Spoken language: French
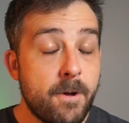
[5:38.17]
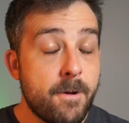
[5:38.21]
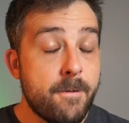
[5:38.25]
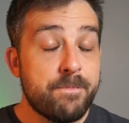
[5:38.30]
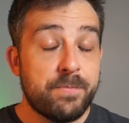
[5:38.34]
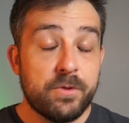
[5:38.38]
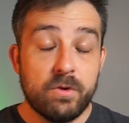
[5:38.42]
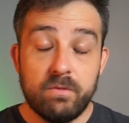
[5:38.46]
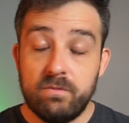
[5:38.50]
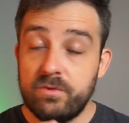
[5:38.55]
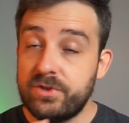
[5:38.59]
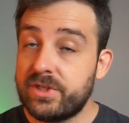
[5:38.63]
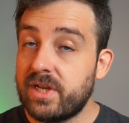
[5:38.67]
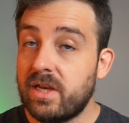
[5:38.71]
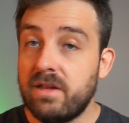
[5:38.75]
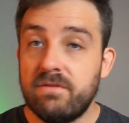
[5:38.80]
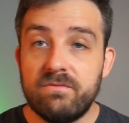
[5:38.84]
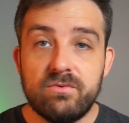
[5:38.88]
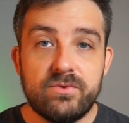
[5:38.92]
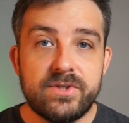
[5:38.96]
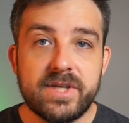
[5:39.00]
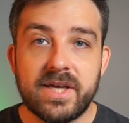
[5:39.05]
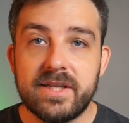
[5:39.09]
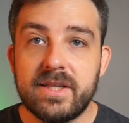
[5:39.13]
Donc vous allez
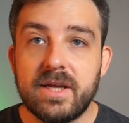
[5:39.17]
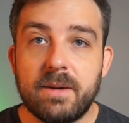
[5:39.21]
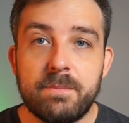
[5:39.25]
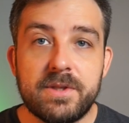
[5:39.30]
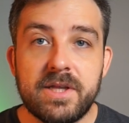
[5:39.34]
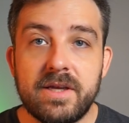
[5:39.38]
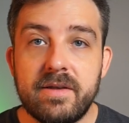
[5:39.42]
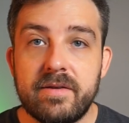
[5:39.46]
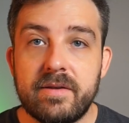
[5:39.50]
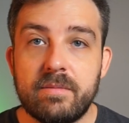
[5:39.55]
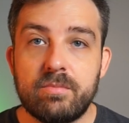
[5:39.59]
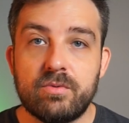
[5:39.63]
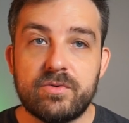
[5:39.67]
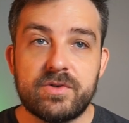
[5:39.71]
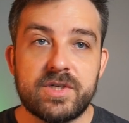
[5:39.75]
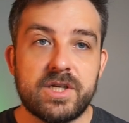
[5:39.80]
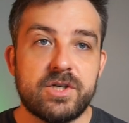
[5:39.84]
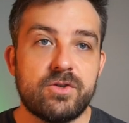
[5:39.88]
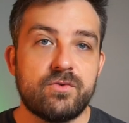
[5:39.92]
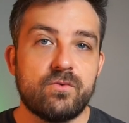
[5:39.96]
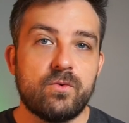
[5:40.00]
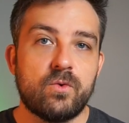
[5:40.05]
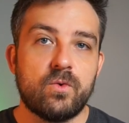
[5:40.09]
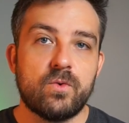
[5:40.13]
vous adapter. C'est pour ça que
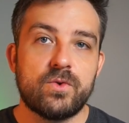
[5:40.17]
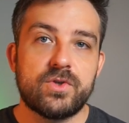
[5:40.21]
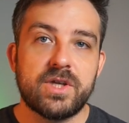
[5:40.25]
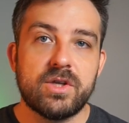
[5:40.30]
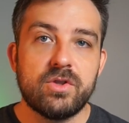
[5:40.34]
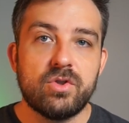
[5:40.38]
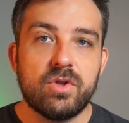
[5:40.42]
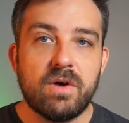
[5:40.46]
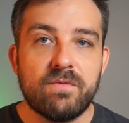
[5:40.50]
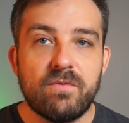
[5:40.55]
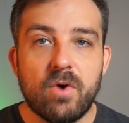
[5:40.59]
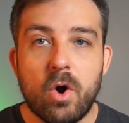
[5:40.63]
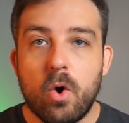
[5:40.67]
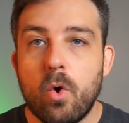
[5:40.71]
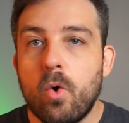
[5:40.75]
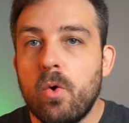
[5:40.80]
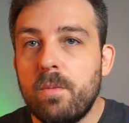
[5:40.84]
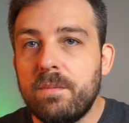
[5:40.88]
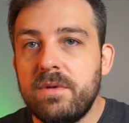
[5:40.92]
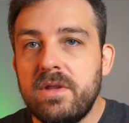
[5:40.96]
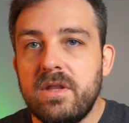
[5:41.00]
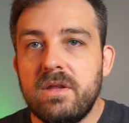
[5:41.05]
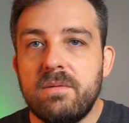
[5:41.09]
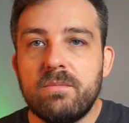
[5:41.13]
je vous conseille d'avoir au
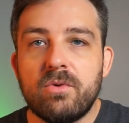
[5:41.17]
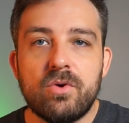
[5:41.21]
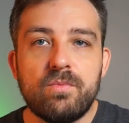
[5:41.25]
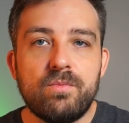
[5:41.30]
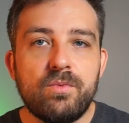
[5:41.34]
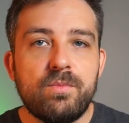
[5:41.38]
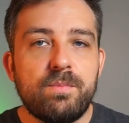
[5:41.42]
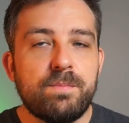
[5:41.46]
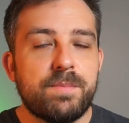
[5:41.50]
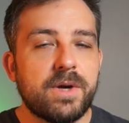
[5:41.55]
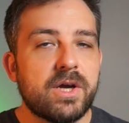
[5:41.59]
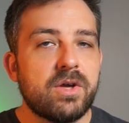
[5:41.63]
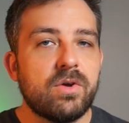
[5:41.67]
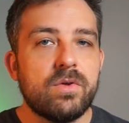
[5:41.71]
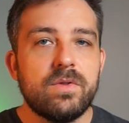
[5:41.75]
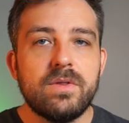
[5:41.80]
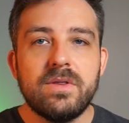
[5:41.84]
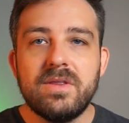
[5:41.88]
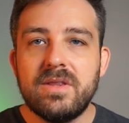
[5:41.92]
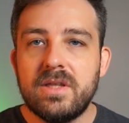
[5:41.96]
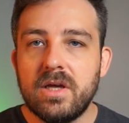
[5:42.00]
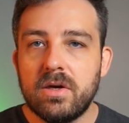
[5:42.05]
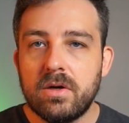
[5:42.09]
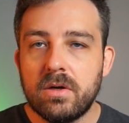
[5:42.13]
minimum une
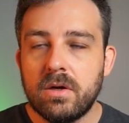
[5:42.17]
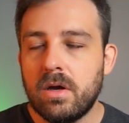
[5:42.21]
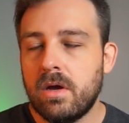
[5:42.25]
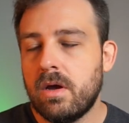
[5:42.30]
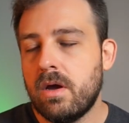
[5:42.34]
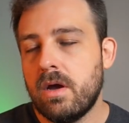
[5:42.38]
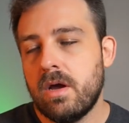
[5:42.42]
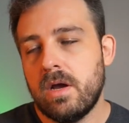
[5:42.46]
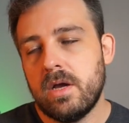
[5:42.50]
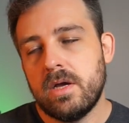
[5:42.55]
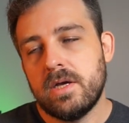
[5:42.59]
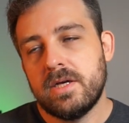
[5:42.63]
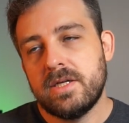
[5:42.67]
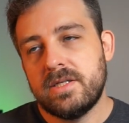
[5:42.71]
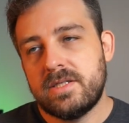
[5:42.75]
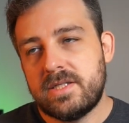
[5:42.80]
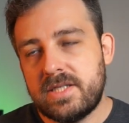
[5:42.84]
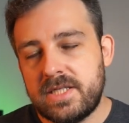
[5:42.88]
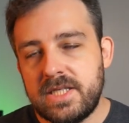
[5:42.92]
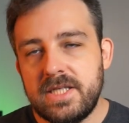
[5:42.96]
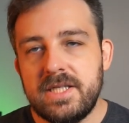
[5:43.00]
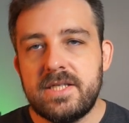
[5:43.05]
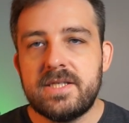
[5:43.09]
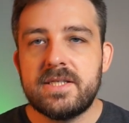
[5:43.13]
période de
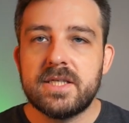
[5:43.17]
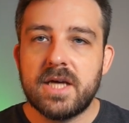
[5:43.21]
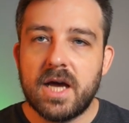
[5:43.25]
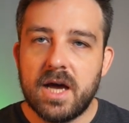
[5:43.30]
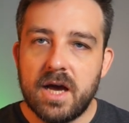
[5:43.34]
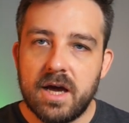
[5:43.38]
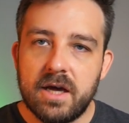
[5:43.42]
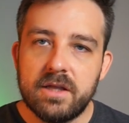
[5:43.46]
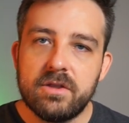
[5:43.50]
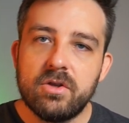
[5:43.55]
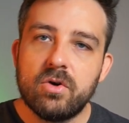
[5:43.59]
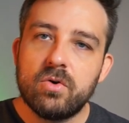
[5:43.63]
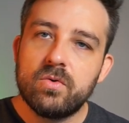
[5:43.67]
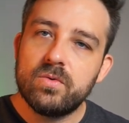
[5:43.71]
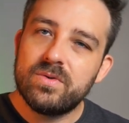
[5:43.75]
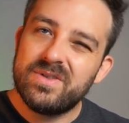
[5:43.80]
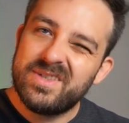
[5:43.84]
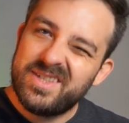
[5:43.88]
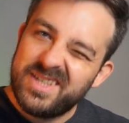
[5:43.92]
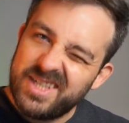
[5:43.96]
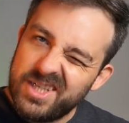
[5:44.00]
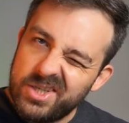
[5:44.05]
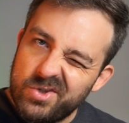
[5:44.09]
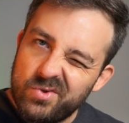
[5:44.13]
6, 1 an,
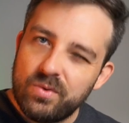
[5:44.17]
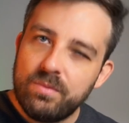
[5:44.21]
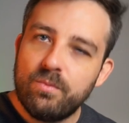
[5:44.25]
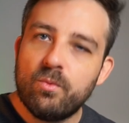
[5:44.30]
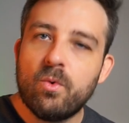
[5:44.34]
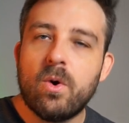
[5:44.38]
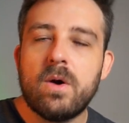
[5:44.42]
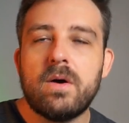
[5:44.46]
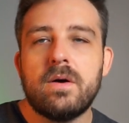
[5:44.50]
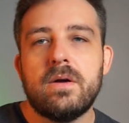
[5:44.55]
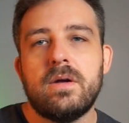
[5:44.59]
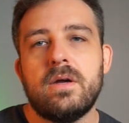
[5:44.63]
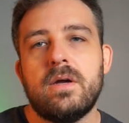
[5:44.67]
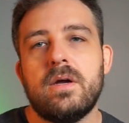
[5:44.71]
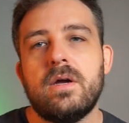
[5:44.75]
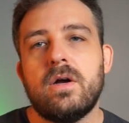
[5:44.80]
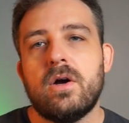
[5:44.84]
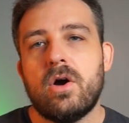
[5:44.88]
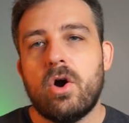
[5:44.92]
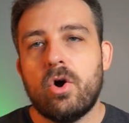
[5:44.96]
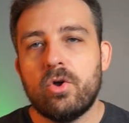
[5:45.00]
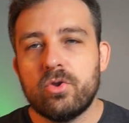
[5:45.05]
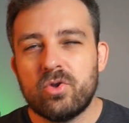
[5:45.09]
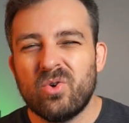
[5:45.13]
18 mois,
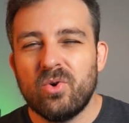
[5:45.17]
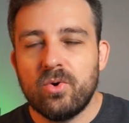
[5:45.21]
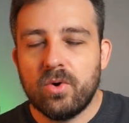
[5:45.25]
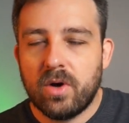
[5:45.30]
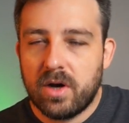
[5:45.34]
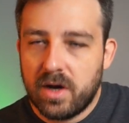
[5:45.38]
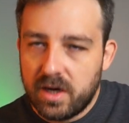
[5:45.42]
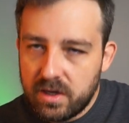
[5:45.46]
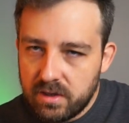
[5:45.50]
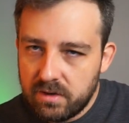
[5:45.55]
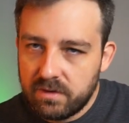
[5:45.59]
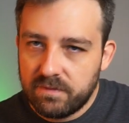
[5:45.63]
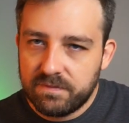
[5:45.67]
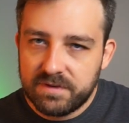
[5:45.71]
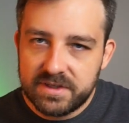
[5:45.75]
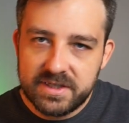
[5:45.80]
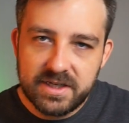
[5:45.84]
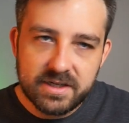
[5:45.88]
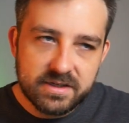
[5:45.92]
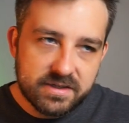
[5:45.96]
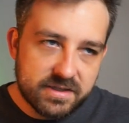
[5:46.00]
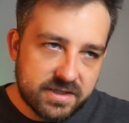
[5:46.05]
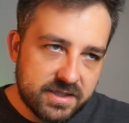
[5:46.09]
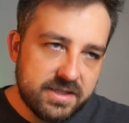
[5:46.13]
entre on va
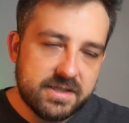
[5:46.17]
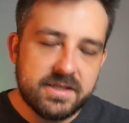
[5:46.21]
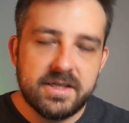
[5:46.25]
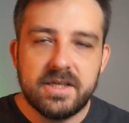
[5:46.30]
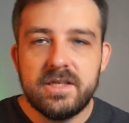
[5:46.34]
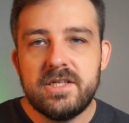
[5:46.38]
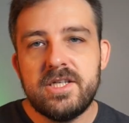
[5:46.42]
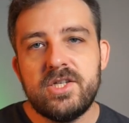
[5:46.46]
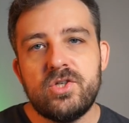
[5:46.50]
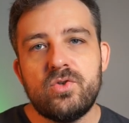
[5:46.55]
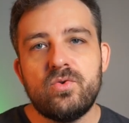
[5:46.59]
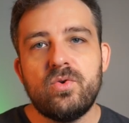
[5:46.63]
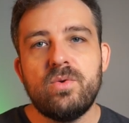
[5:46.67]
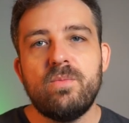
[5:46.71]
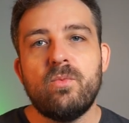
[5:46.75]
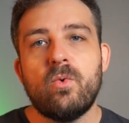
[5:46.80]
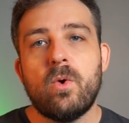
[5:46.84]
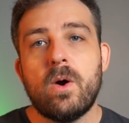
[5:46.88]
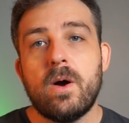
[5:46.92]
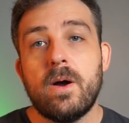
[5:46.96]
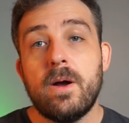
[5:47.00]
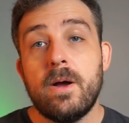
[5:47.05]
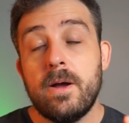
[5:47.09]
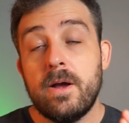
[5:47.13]
dire 6 et 18
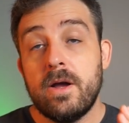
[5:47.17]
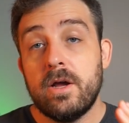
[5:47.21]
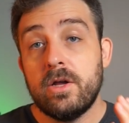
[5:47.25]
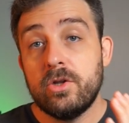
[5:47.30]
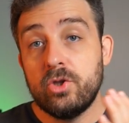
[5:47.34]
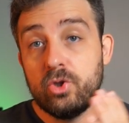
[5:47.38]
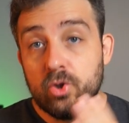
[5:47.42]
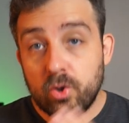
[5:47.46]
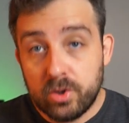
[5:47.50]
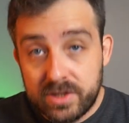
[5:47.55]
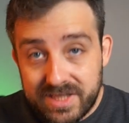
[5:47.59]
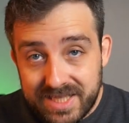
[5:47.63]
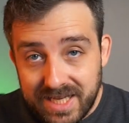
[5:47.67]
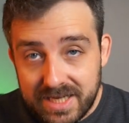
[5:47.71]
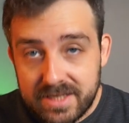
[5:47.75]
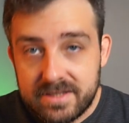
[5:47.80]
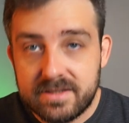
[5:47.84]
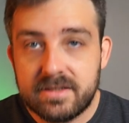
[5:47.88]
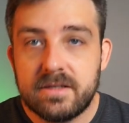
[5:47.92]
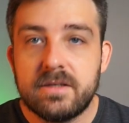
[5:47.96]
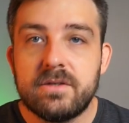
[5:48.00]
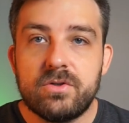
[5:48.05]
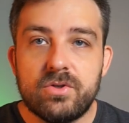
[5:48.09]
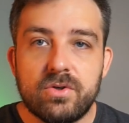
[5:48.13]
mois de
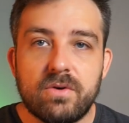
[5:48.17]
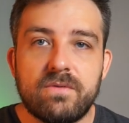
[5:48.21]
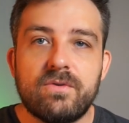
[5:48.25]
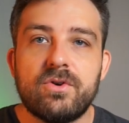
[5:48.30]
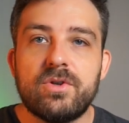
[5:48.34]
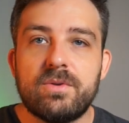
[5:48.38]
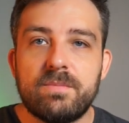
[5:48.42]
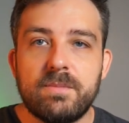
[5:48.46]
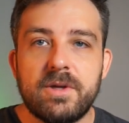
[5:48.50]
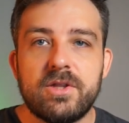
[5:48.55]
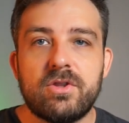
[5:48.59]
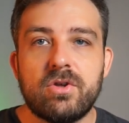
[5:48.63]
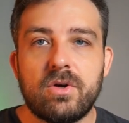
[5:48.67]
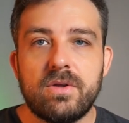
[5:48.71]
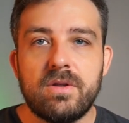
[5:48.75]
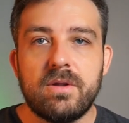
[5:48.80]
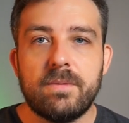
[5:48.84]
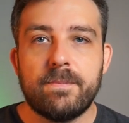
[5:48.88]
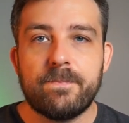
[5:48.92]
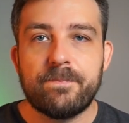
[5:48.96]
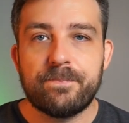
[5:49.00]
test sur votre méthode